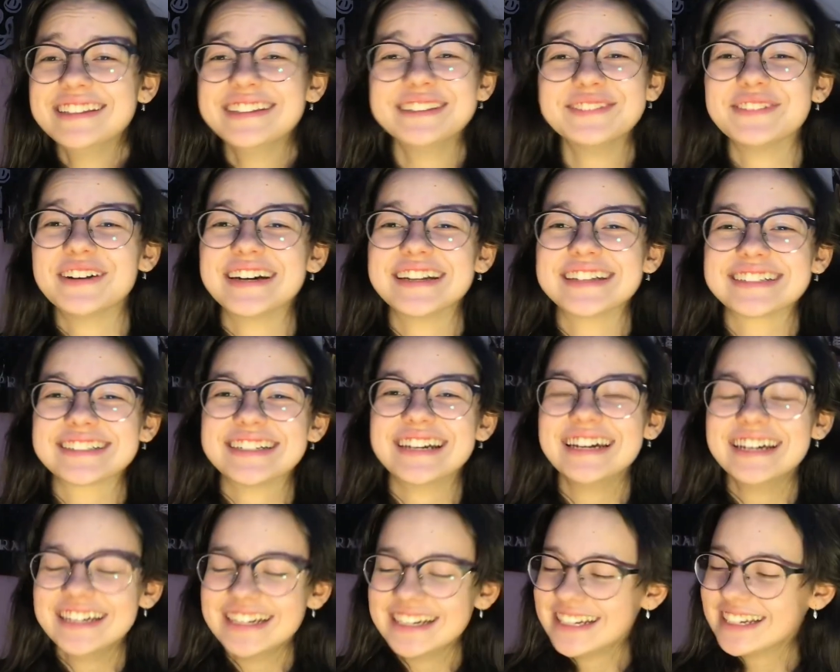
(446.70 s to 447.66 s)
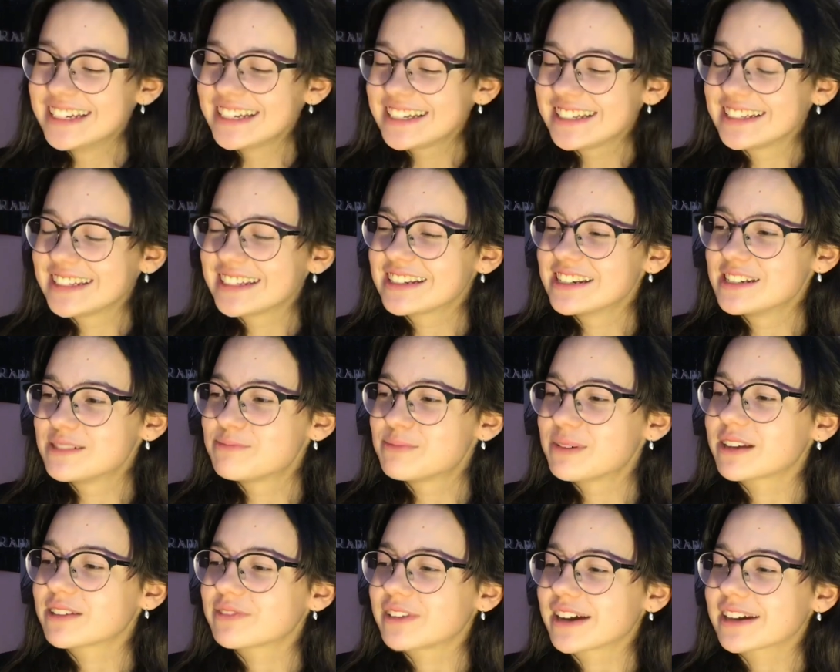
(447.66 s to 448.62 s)
nieważne, English
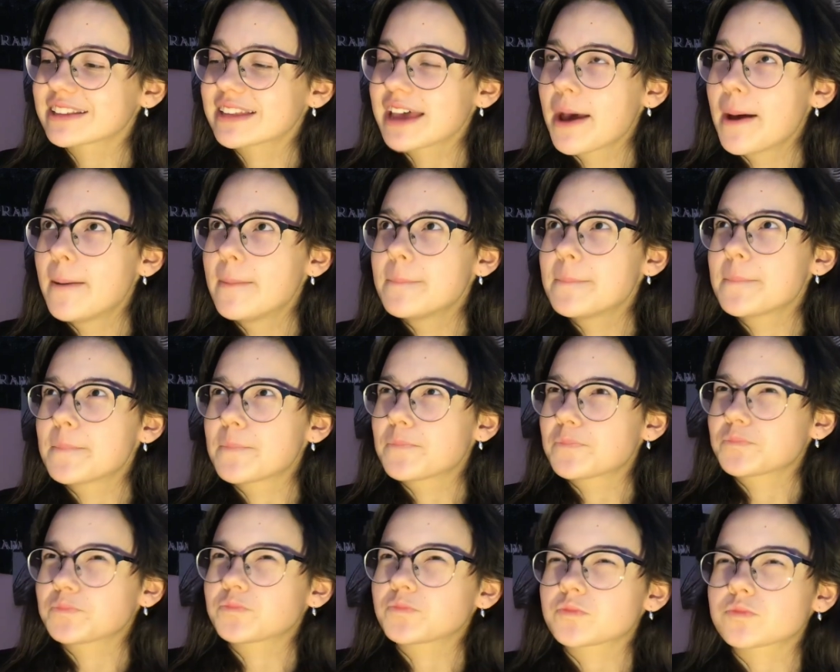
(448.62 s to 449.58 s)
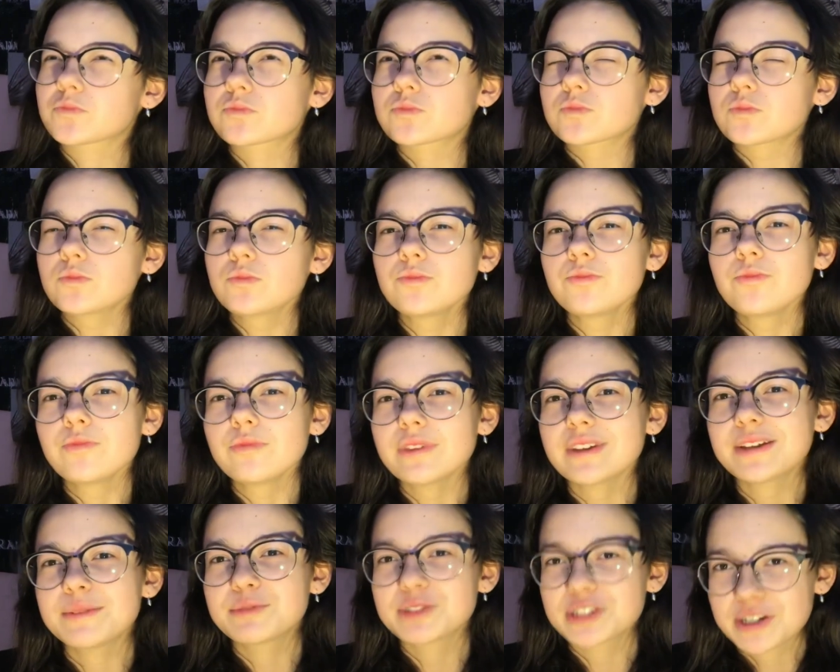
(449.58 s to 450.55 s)
perfect. Mm.
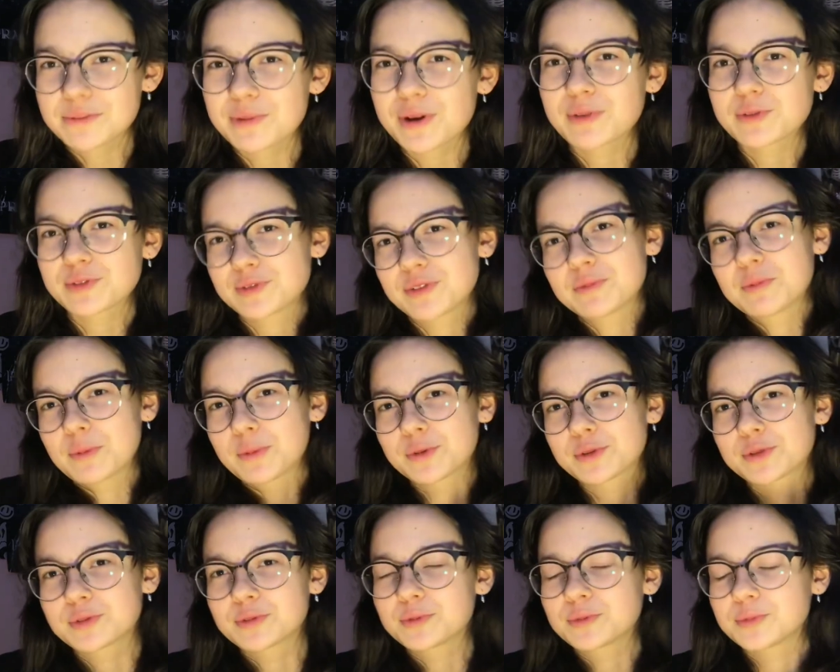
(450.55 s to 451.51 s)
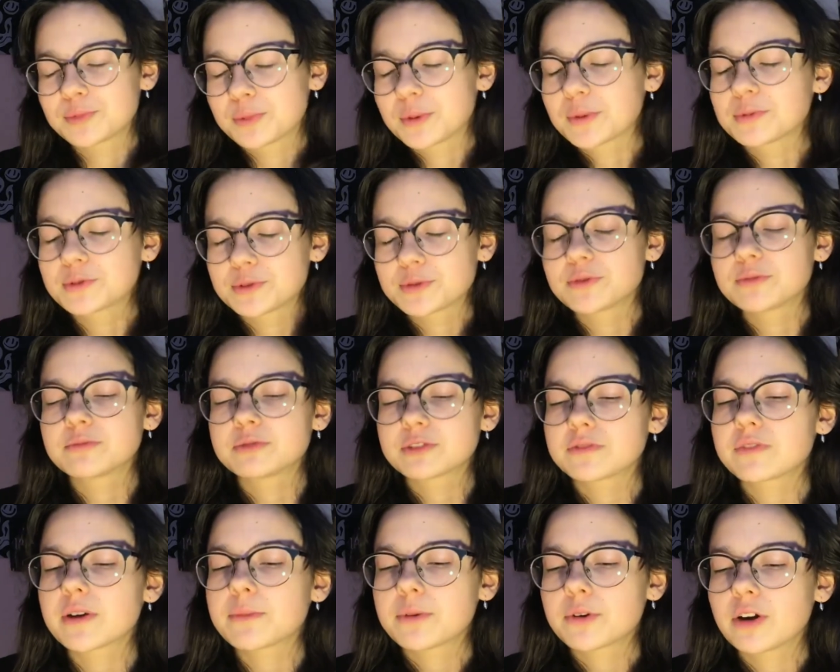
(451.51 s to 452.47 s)
Przerabiają swoje, po prostu, po,
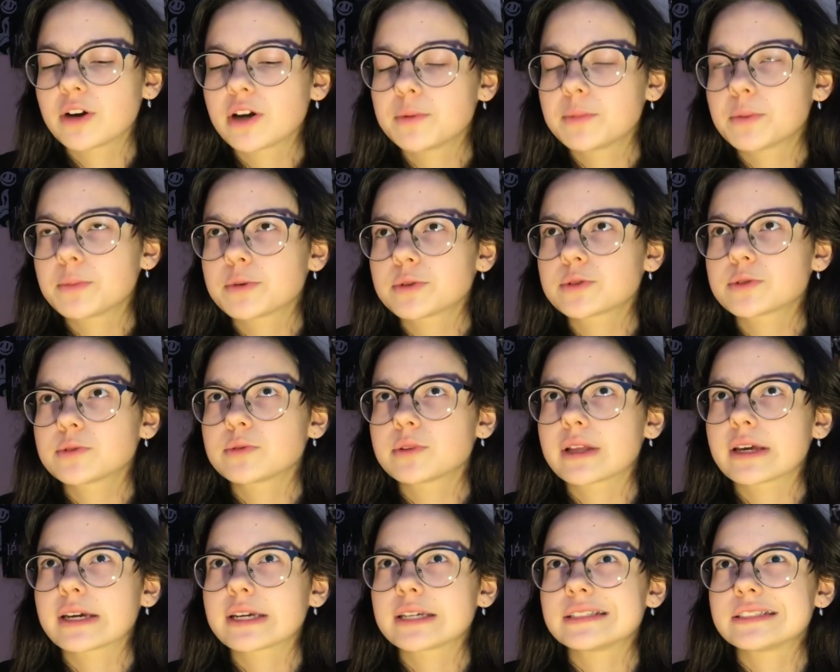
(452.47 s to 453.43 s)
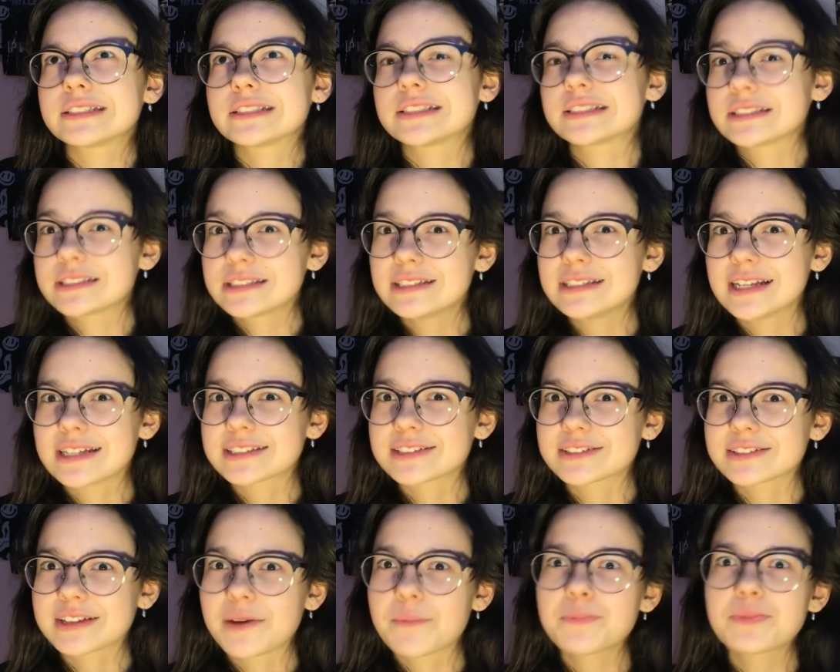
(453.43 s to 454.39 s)
swoje pokoje po prostu na jakieś style, co
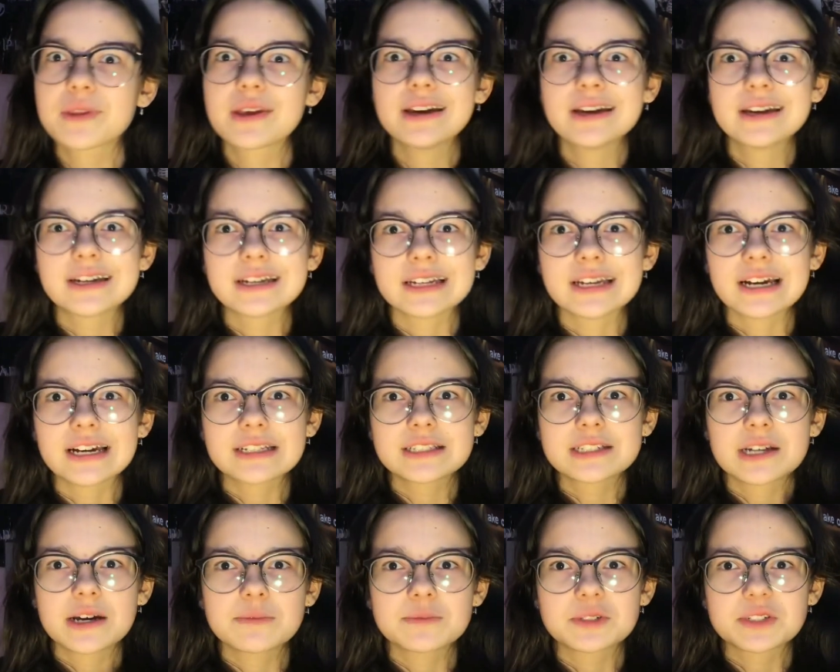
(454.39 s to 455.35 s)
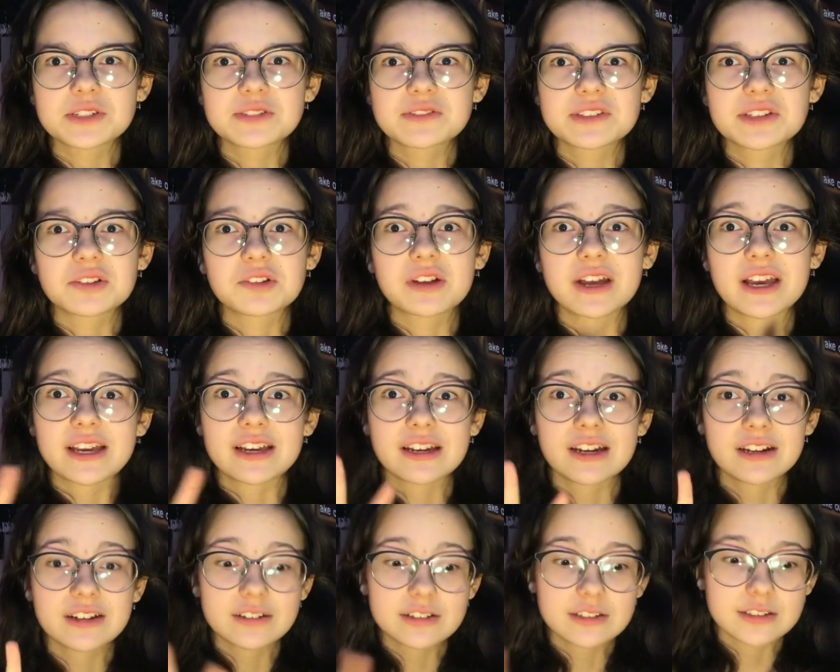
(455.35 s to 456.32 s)
nie? Ja chciałam coś w stylu
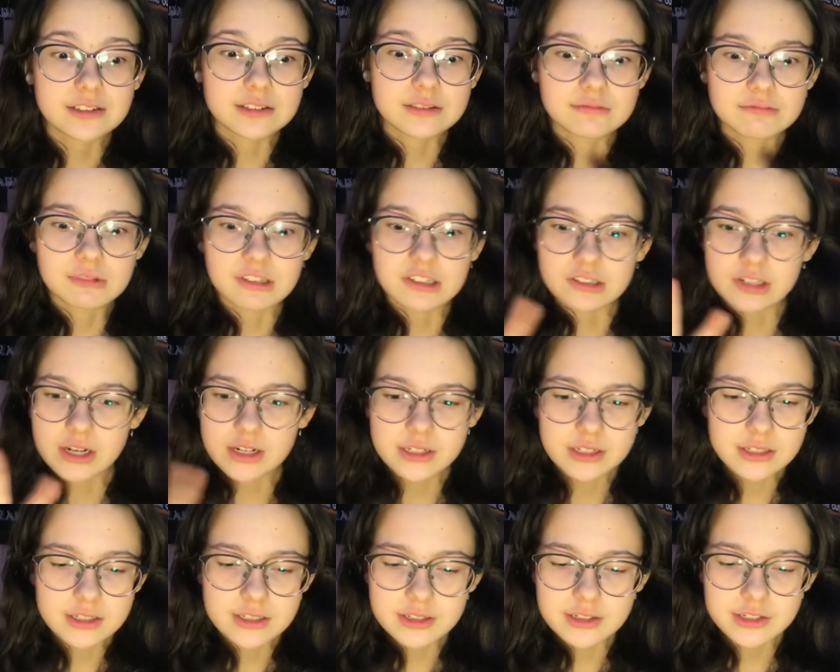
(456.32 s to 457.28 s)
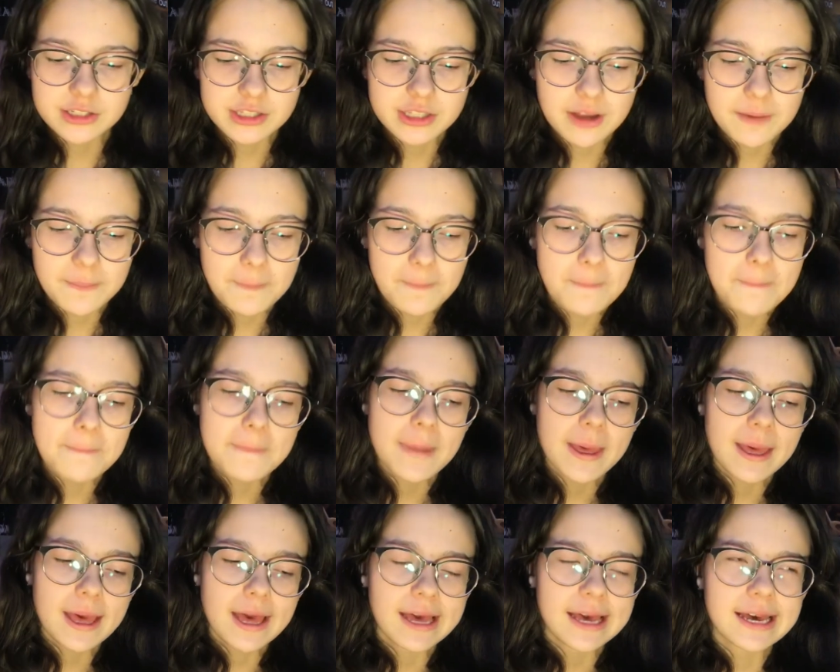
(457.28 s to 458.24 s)
Eger, um, grunge, coś tam,
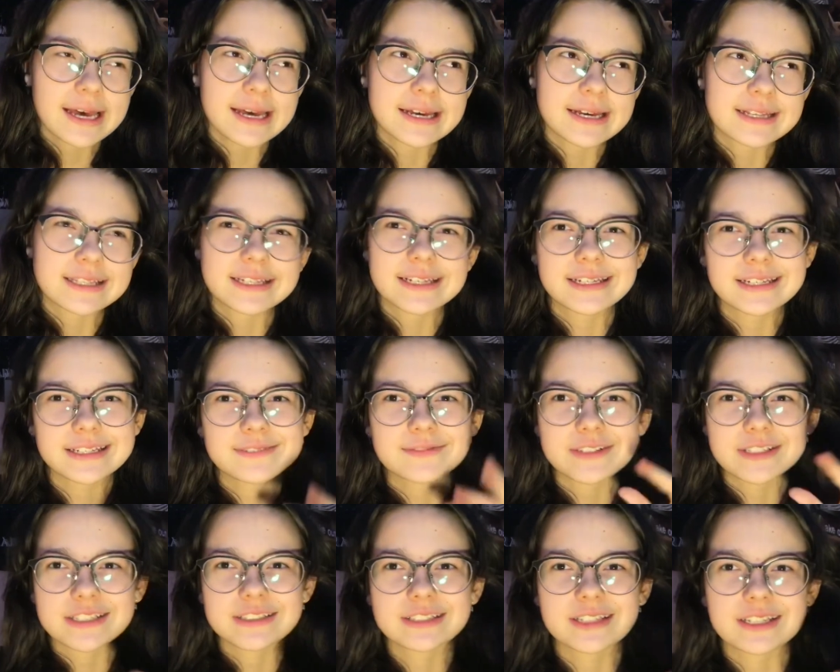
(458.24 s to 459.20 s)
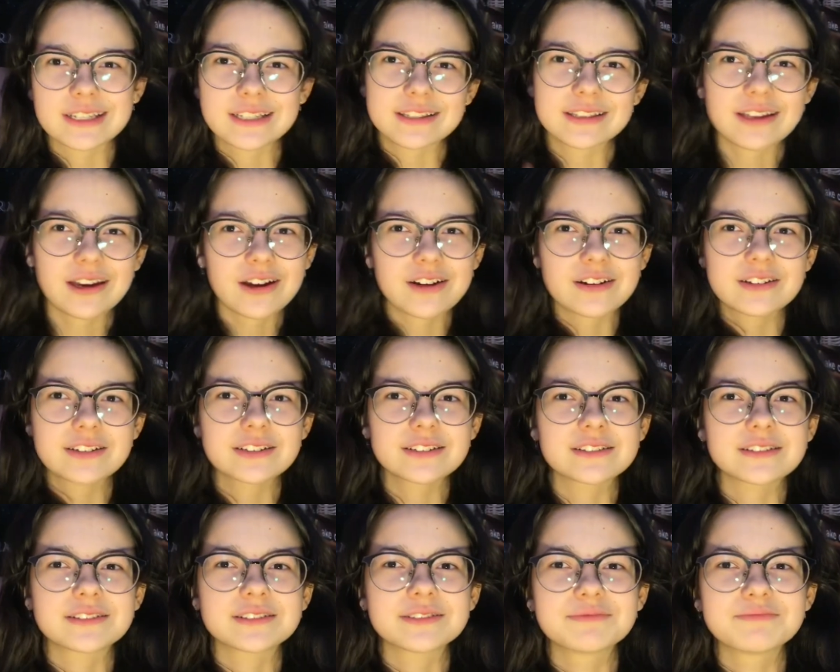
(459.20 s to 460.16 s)
e, takie, wiecie, takie dark,
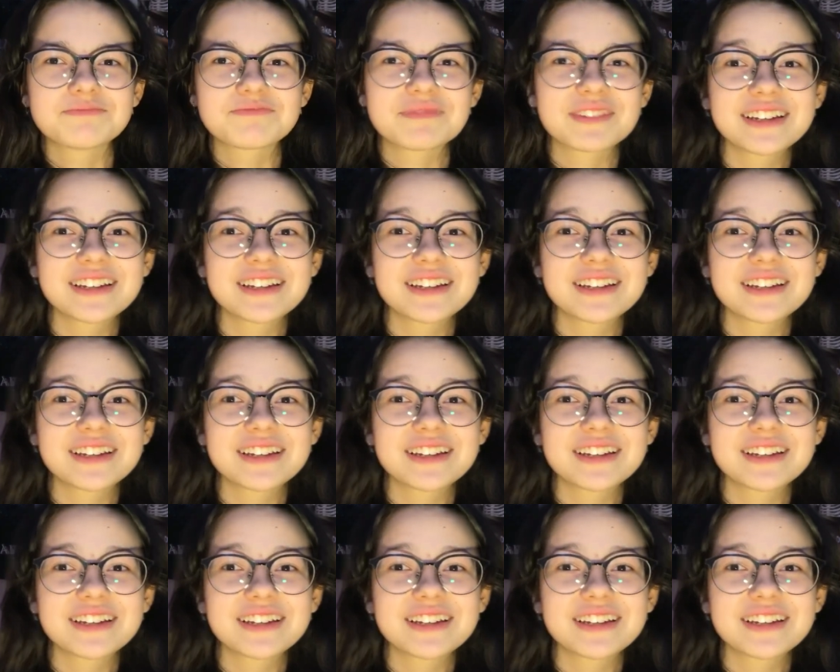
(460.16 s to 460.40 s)
um,